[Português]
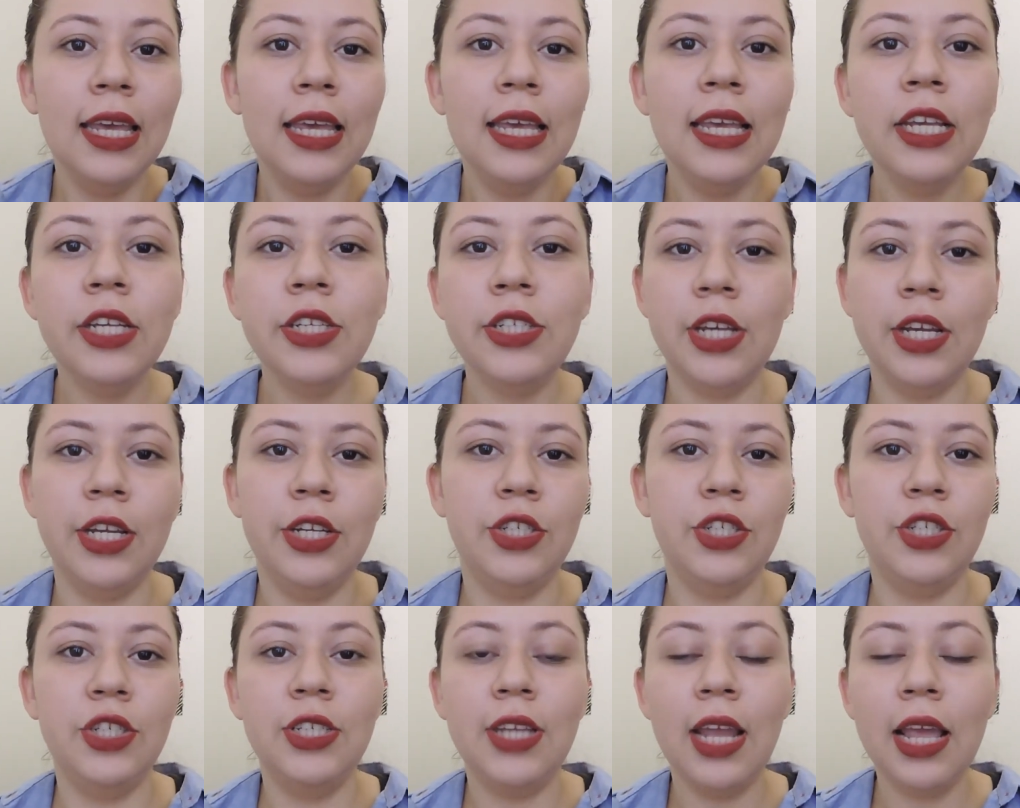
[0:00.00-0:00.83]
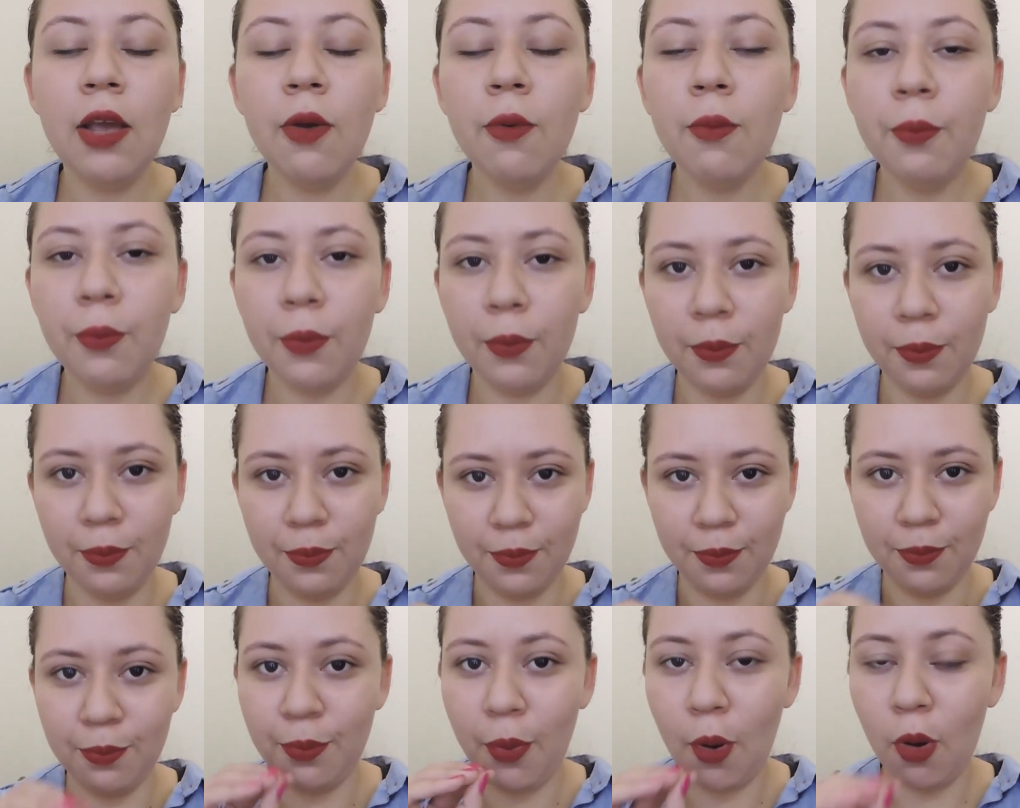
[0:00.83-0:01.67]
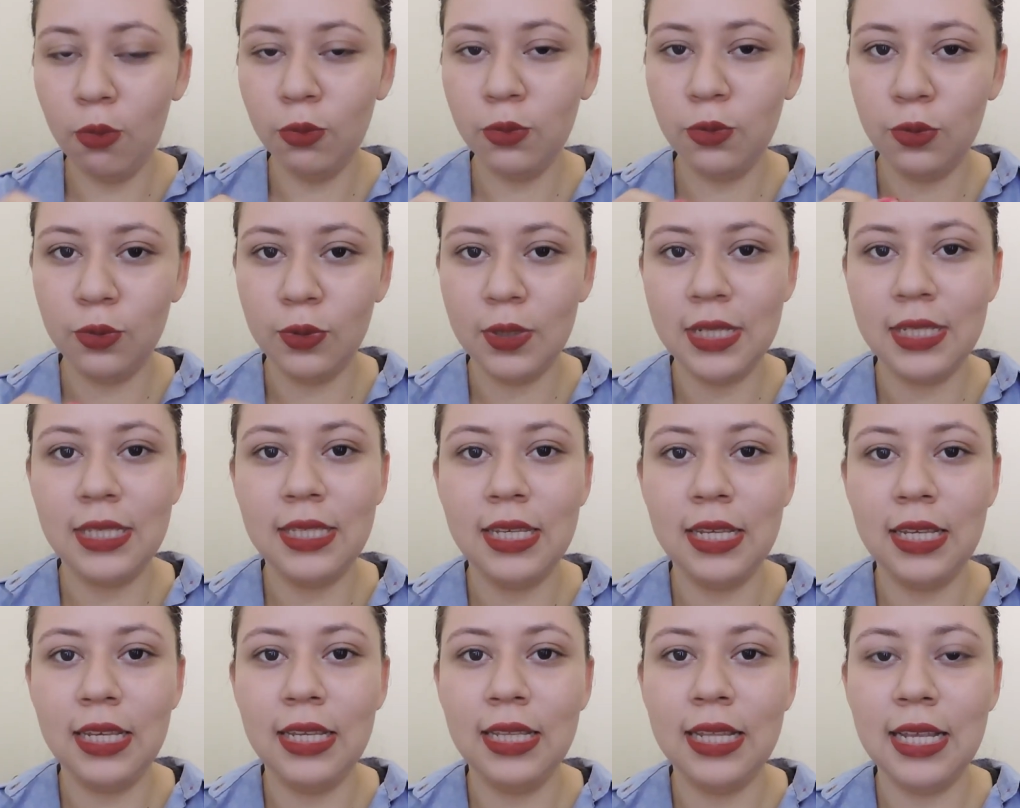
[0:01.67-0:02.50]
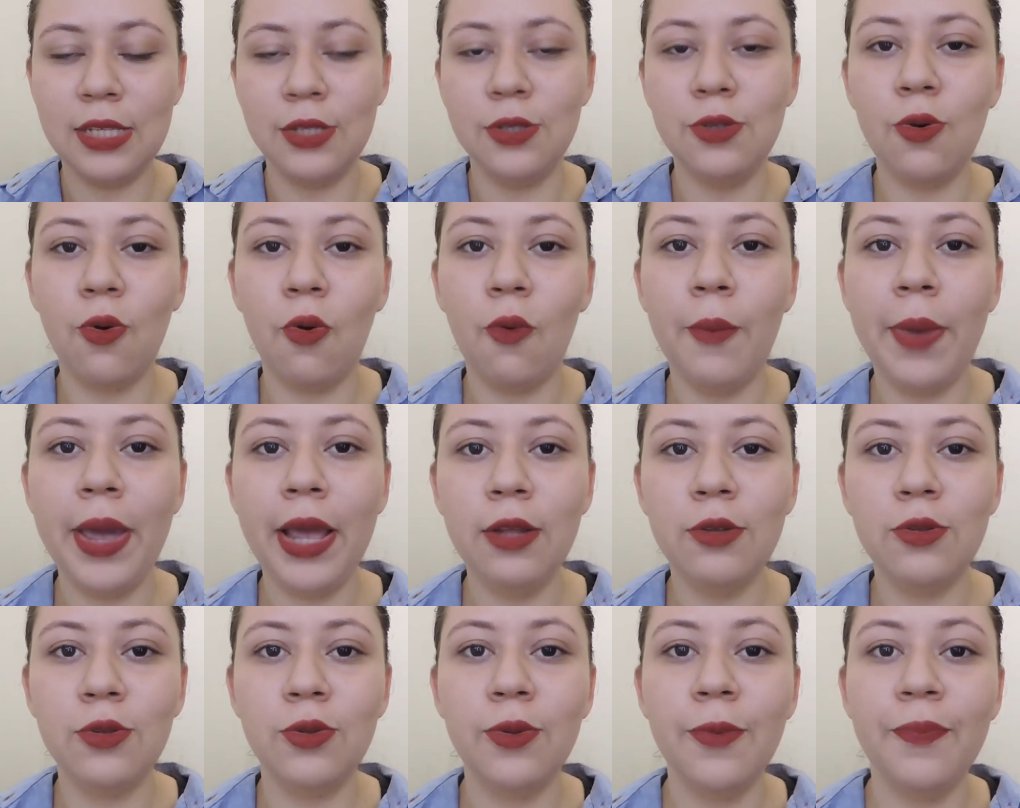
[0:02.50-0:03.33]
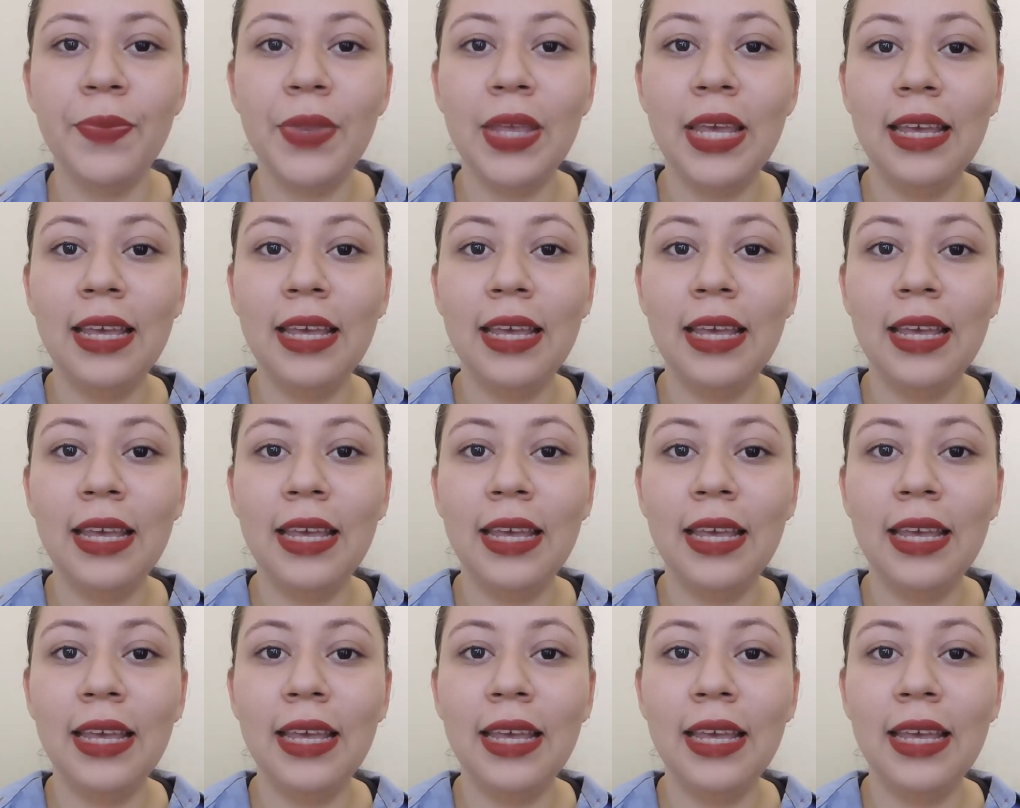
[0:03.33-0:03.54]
E, gente, tem um ponto nesse, nesses documentos